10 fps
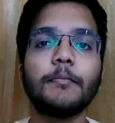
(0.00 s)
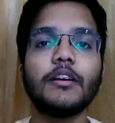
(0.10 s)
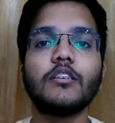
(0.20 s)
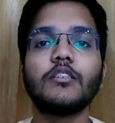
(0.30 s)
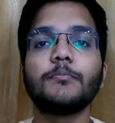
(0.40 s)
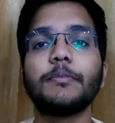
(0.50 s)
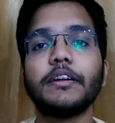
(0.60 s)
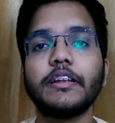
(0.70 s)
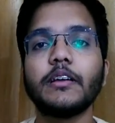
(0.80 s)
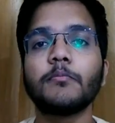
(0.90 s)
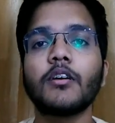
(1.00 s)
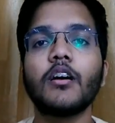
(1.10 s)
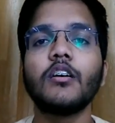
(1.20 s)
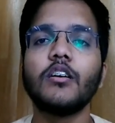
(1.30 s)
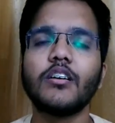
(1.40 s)
पेटीएम
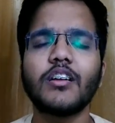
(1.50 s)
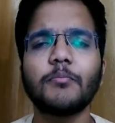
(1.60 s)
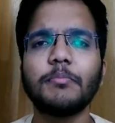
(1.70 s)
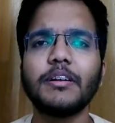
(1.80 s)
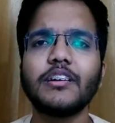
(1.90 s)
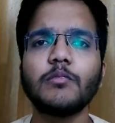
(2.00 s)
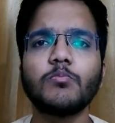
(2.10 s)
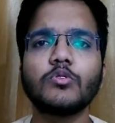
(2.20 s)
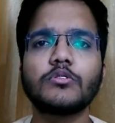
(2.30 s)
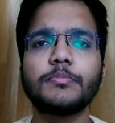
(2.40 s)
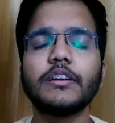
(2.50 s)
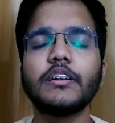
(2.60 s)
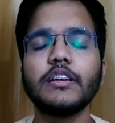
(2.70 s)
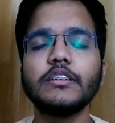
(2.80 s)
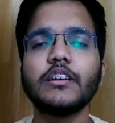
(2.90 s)
का अगर आप पेटीएम पोस्ट पेड
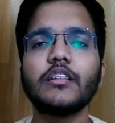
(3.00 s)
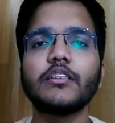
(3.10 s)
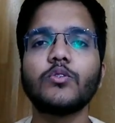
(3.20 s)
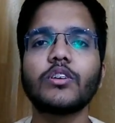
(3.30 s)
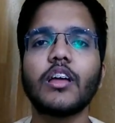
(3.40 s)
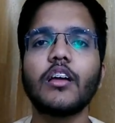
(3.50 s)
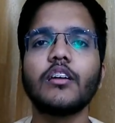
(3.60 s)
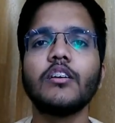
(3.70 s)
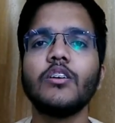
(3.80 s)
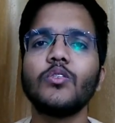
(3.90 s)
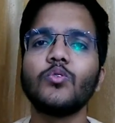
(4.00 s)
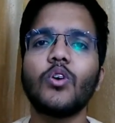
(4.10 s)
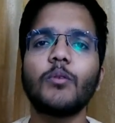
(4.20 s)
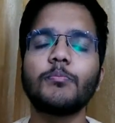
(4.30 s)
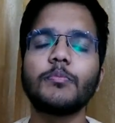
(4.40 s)
नहीं जानते हो क्या है तो
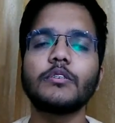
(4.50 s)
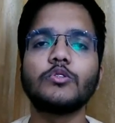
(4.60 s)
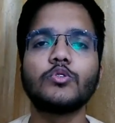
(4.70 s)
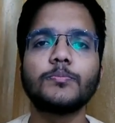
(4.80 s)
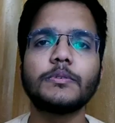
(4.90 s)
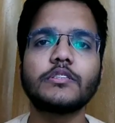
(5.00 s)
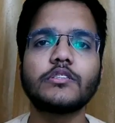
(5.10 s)
आप यूट्यूब पे